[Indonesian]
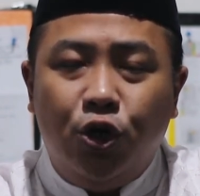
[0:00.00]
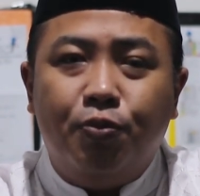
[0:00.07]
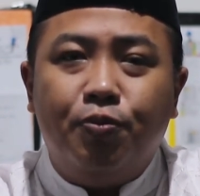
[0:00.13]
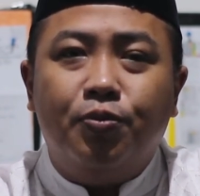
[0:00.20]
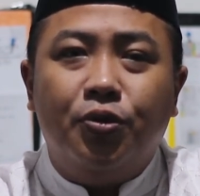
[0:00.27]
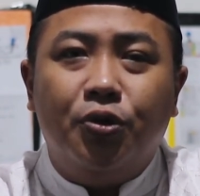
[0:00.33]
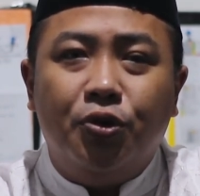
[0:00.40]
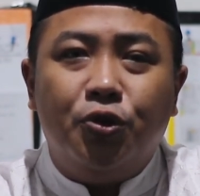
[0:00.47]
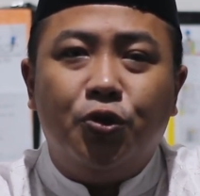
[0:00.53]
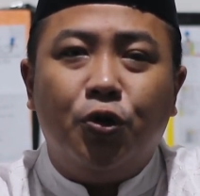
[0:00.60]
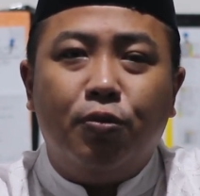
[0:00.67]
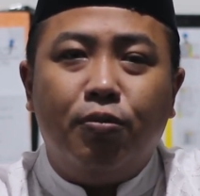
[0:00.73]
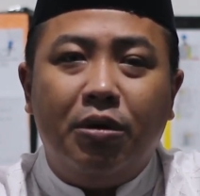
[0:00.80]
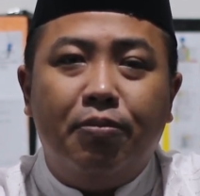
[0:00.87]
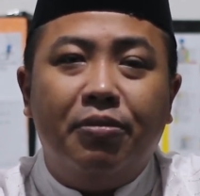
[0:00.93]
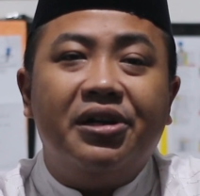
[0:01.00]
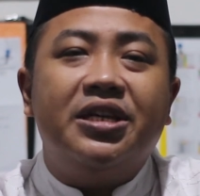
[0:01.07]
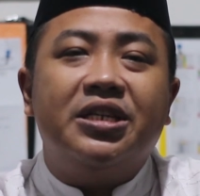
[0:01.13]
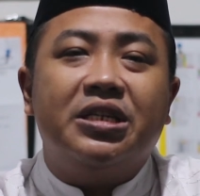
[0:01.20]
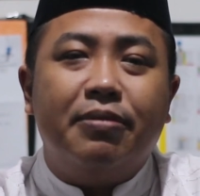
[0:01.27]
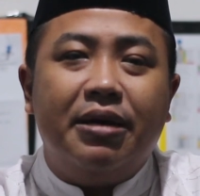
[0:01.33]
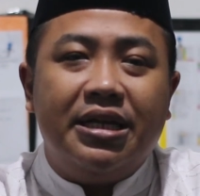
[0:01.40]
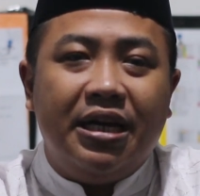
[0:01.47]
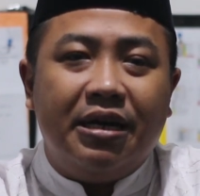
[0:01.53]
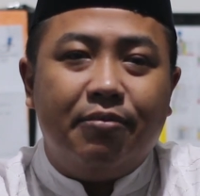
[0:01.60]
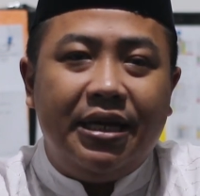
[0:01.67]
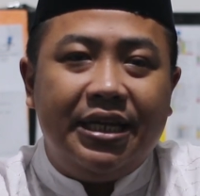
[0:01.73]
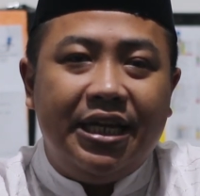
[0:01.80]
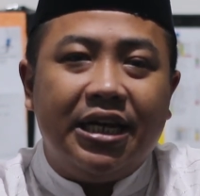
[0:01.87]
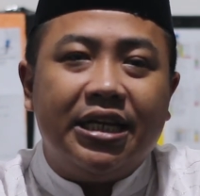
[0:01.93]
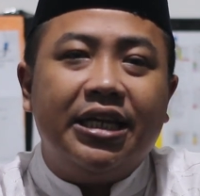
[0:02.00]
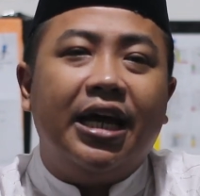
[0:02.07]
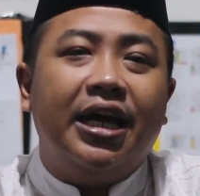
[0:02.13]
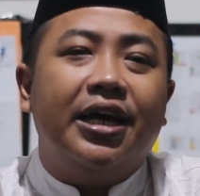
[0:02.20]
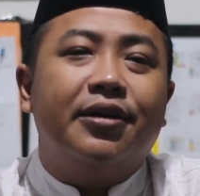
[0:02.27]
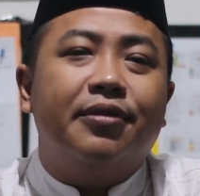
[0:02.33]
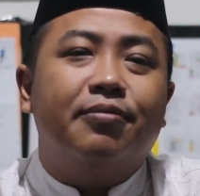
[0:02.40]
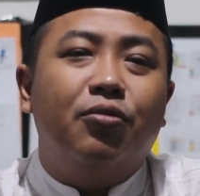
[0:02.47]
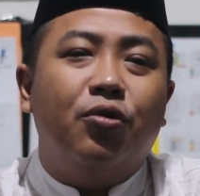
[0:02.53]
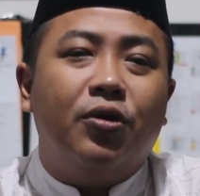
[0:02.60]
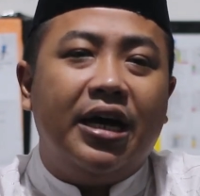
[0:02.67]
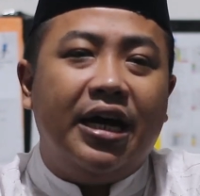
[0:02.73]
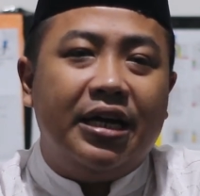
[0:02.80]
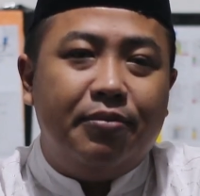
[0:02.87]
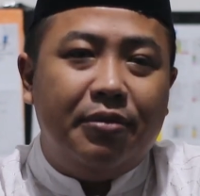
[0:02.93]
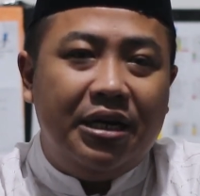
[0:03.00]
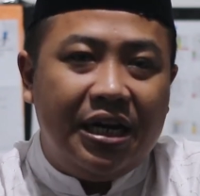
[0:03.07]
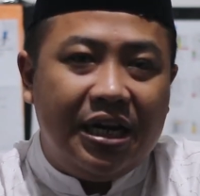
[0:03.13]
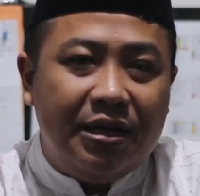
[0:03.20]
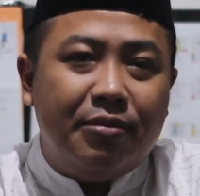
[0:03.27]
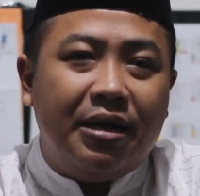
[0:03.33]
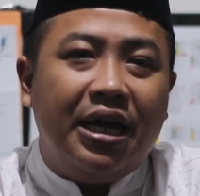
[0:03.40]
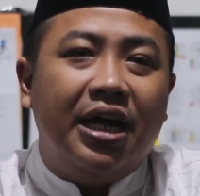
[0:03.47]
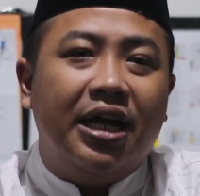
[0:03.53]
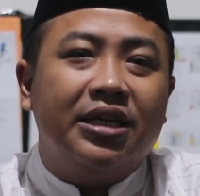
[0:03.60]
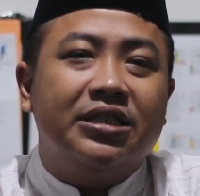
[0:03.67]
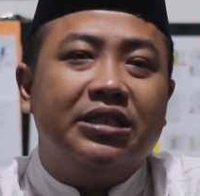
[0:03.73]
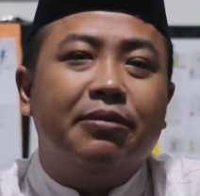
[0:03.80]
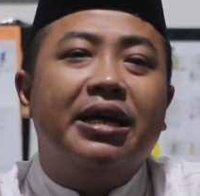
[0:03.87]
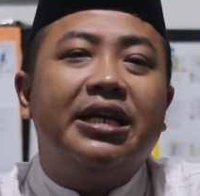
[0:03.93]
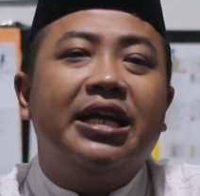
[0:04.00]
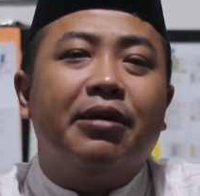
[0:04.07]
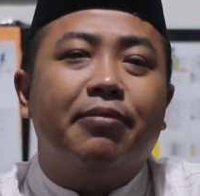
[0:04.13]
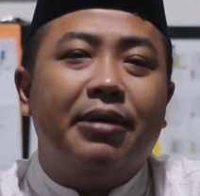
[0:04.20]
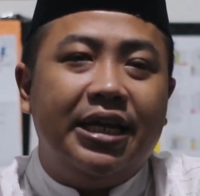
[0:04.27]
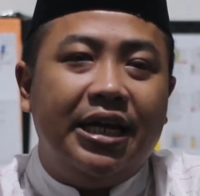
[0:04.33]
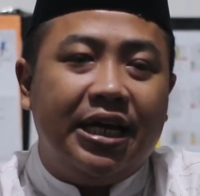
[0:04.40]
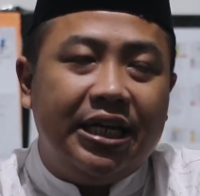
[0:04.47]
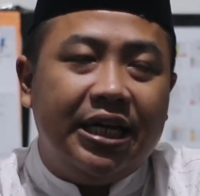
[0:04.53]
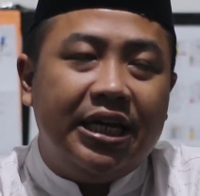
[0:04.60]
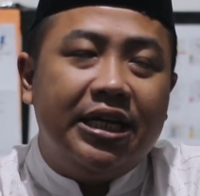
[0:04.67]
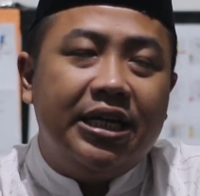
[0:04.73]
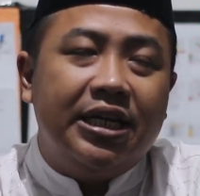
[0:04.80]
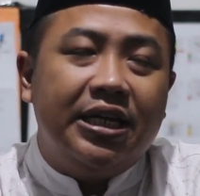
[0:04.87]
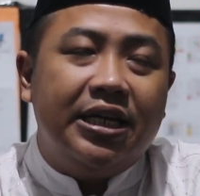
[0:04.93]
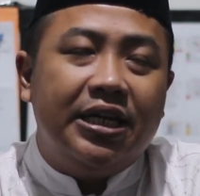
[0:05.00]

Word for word: Hidup untuk memberi sebanyak-banyaknya, bukan menerima sebanyak-banyaknya.